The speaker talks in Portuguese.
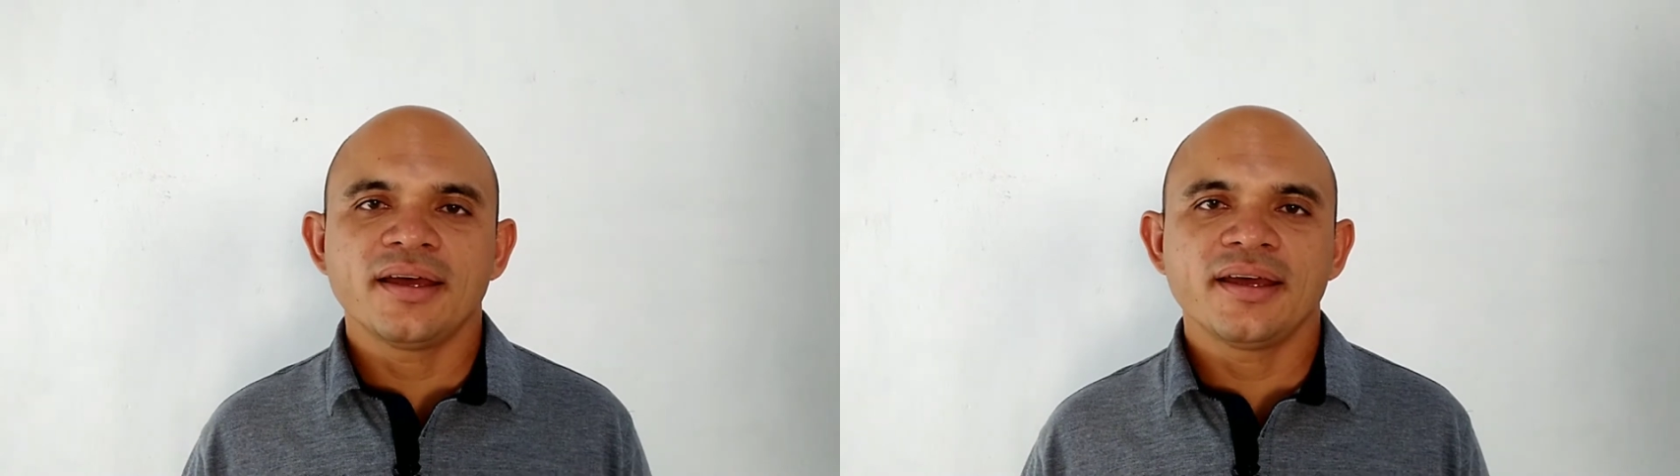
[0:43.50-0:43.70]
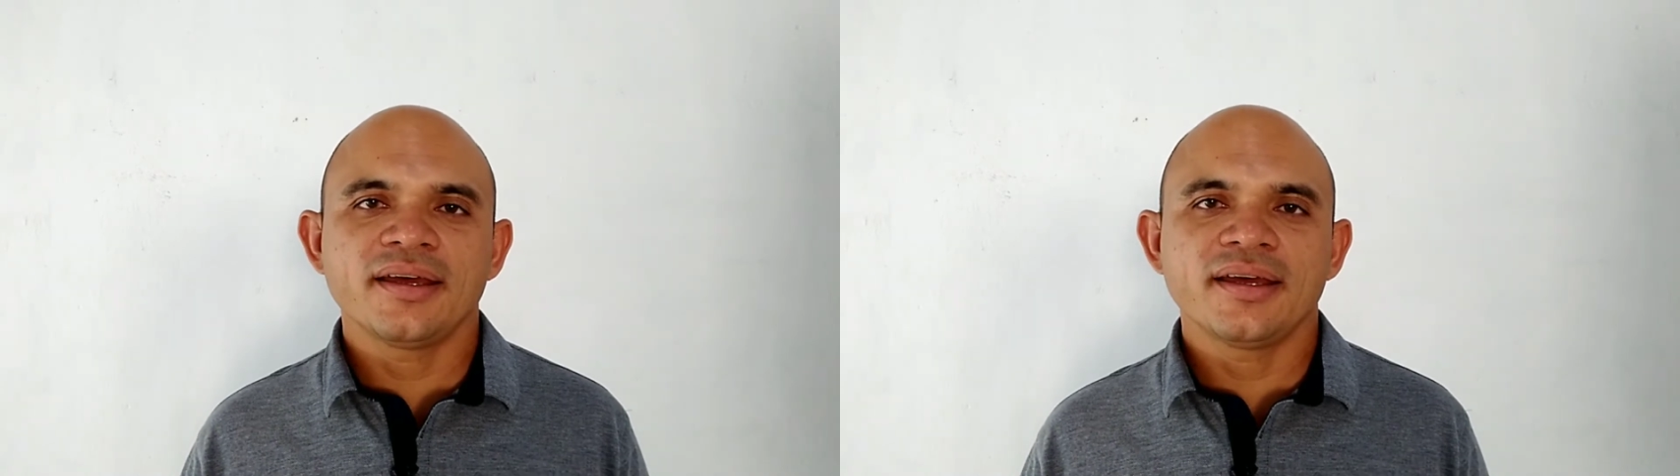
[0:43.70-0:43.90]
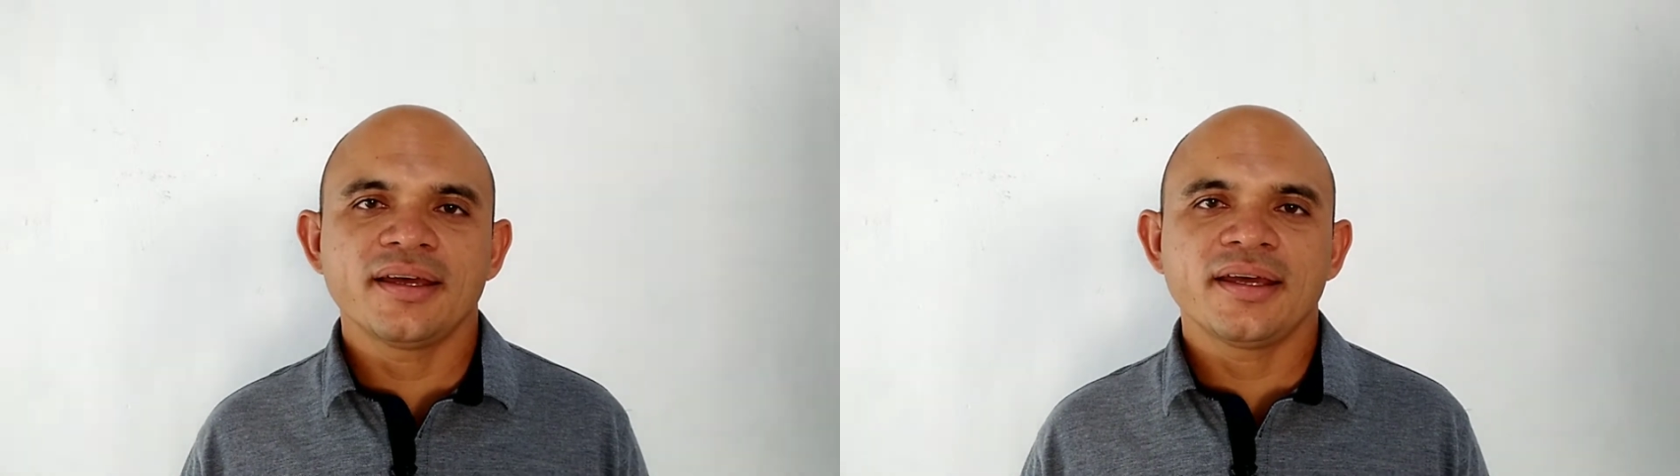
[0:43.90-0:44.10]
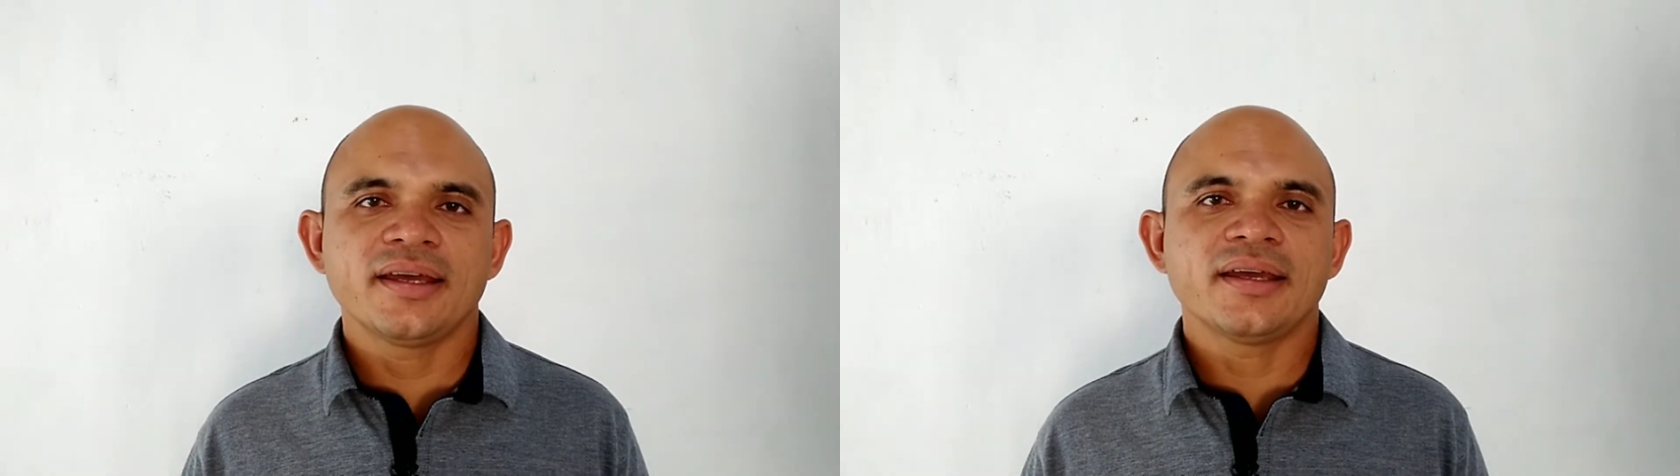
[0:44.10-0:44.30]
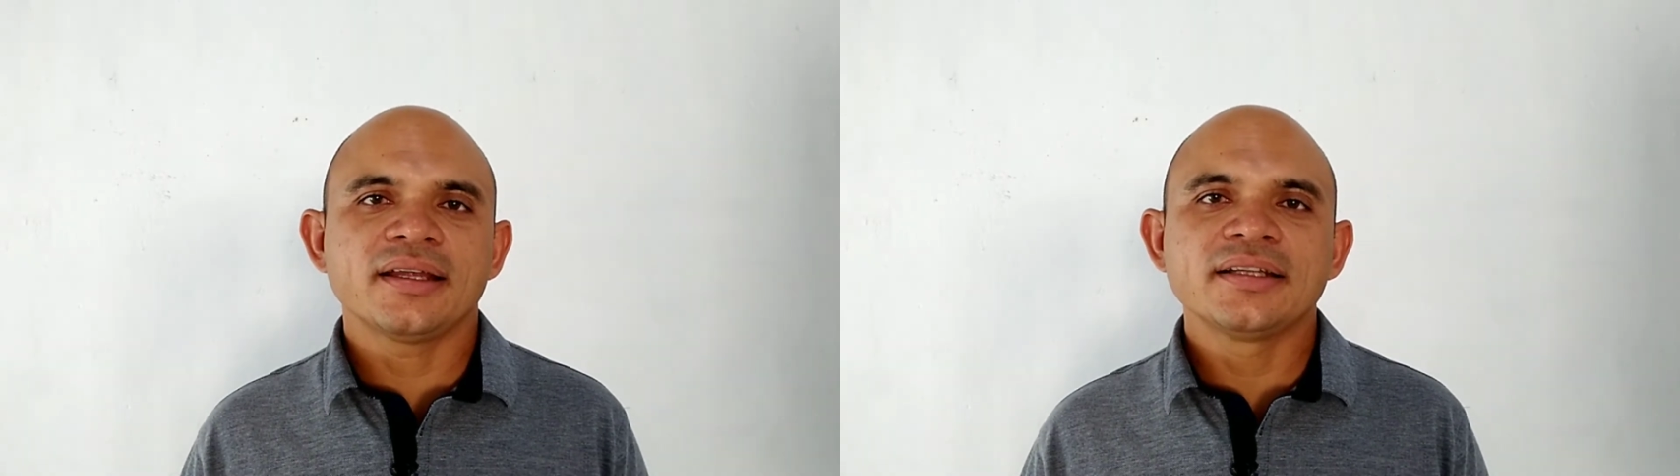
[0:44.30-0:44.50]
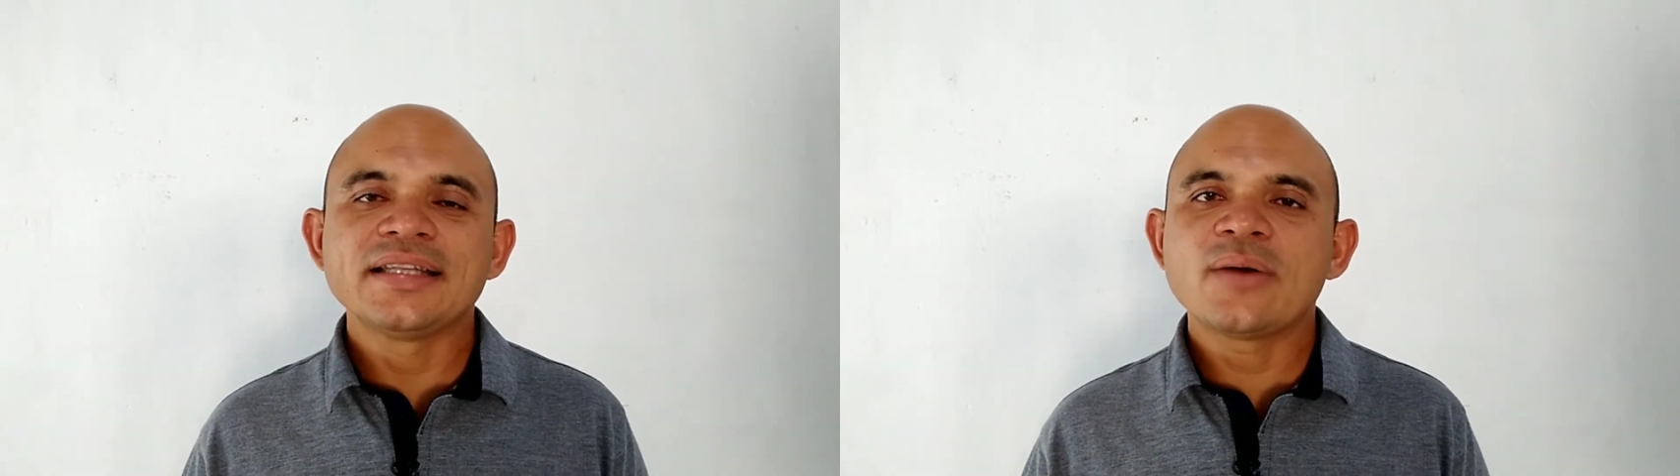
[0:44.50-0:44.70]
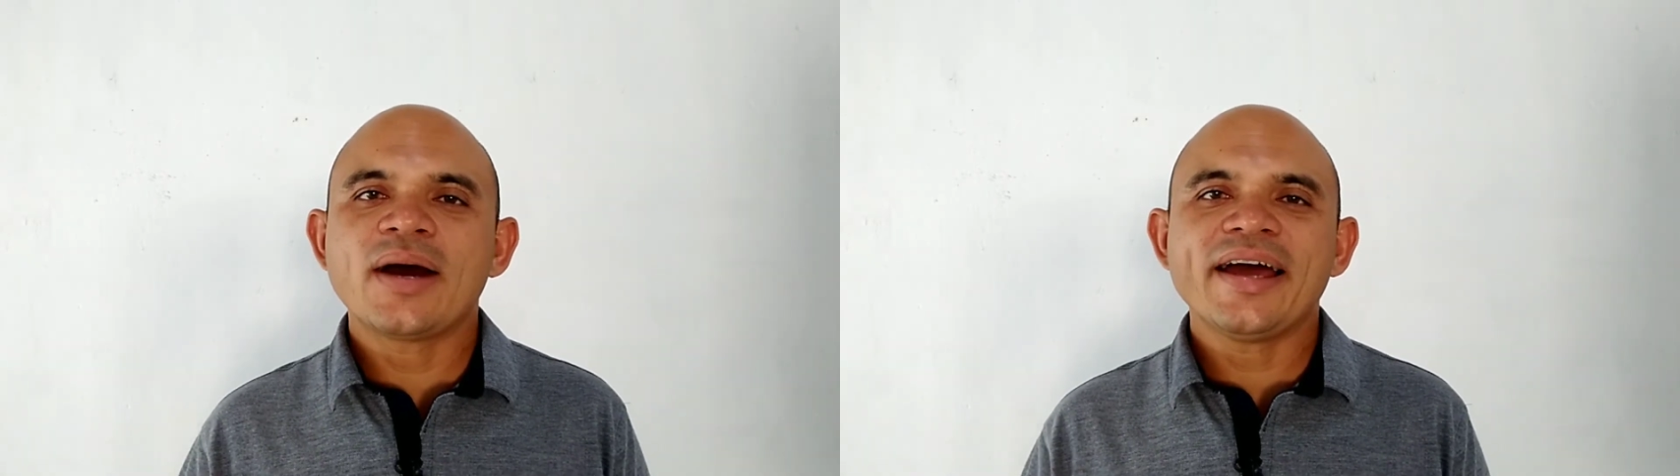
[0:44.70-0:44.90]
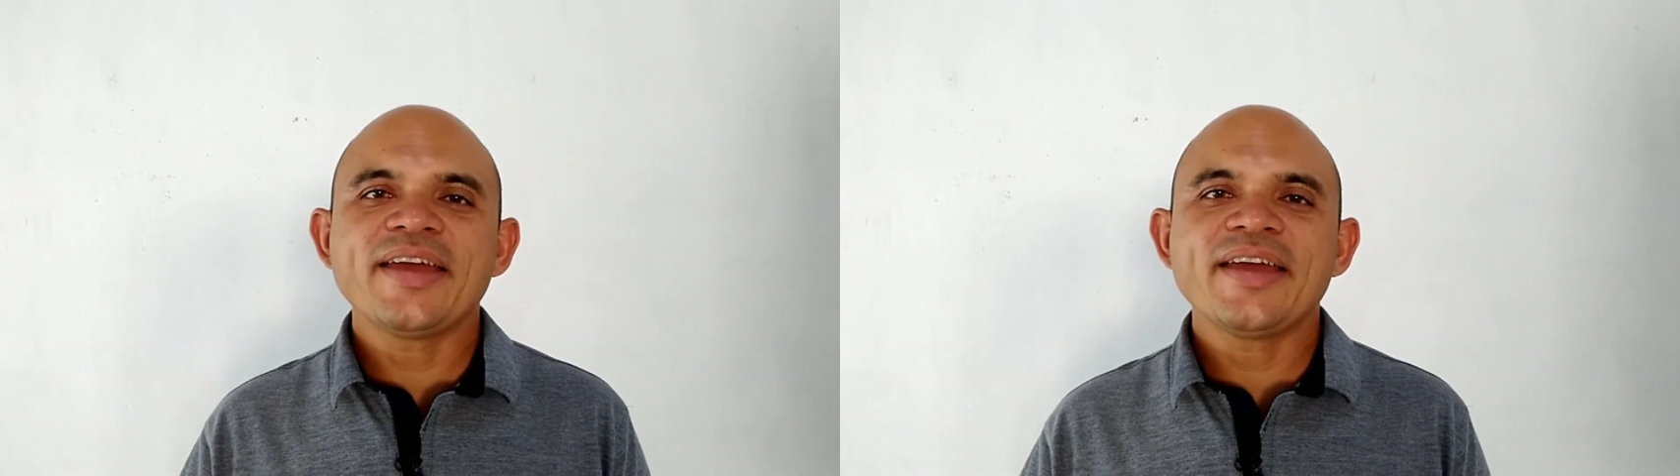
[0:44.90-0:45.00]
é, não há